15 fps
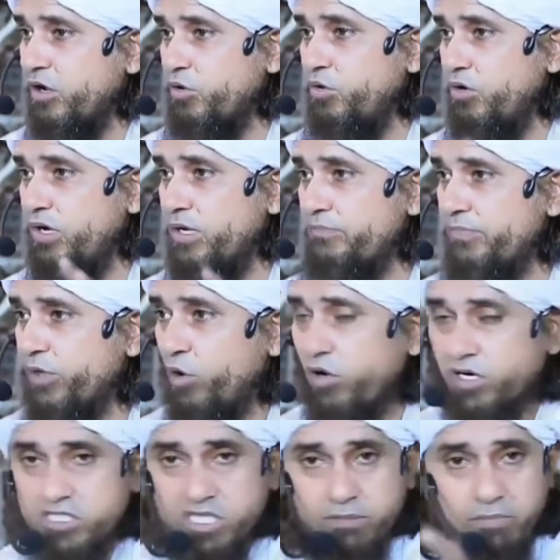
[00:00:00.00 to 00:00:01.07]
तर हो गई
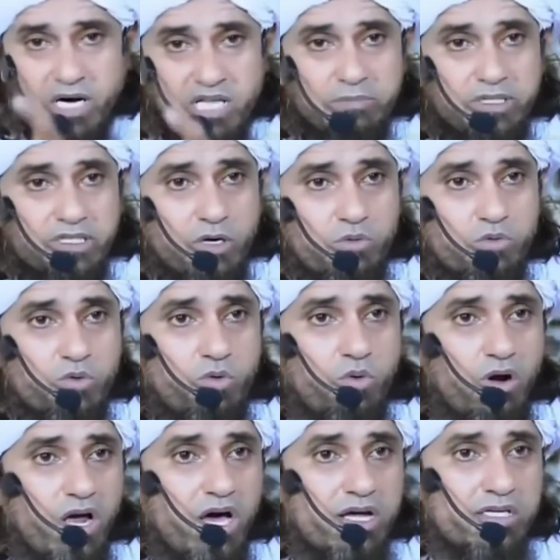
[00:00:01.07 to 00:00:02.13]
और अजीब बात बताऊं
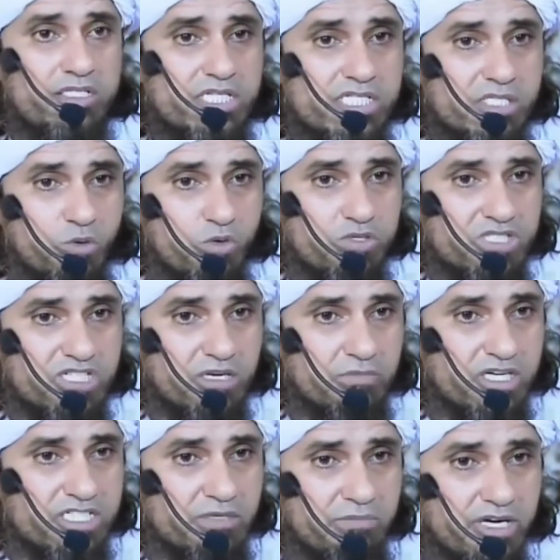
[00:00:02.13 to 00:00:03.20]
कुरान जिसको
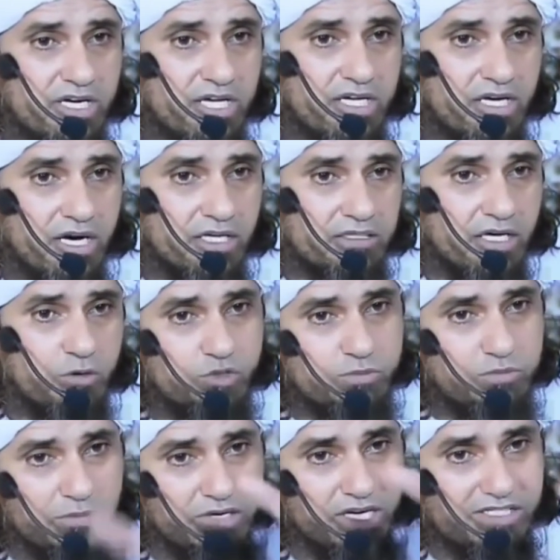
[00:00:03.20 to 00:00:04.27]
समझ में नहीं आता
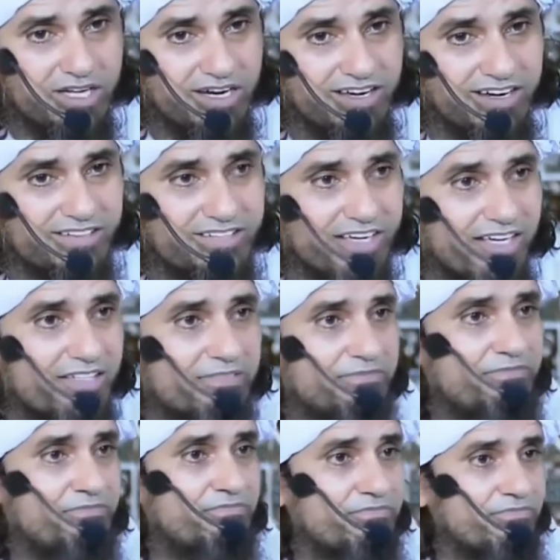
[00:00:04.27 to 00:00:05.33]
उस पर भी असर करता
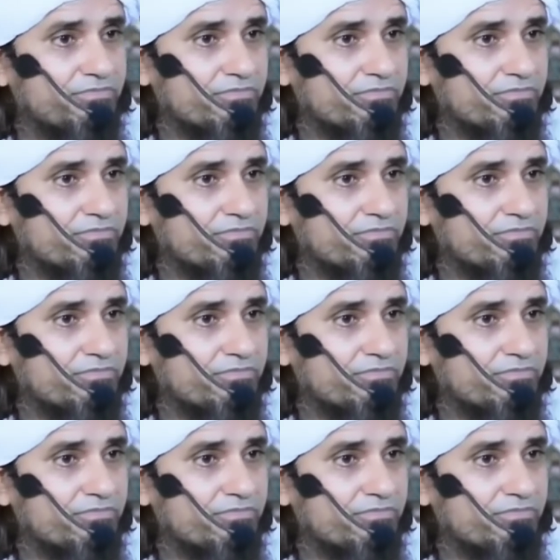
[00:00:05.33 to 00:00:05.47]
है